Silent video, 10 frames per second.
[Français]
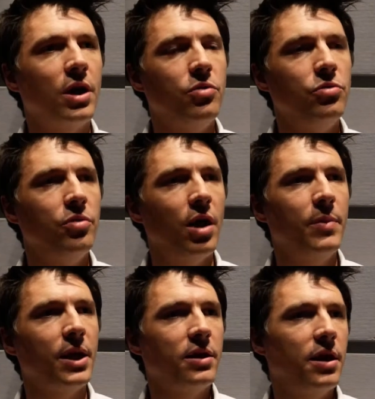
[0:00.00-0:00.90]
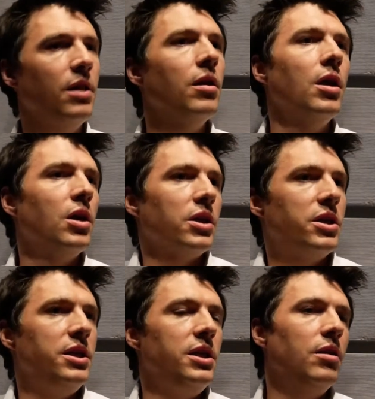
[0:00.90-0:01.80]
la culture américaine
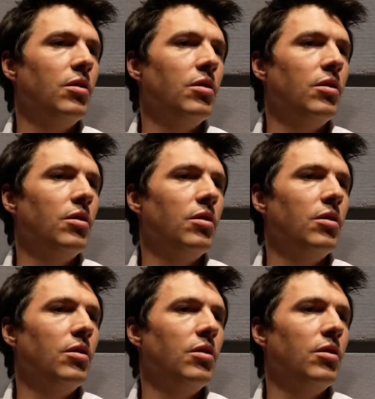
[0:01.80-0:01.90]
qui,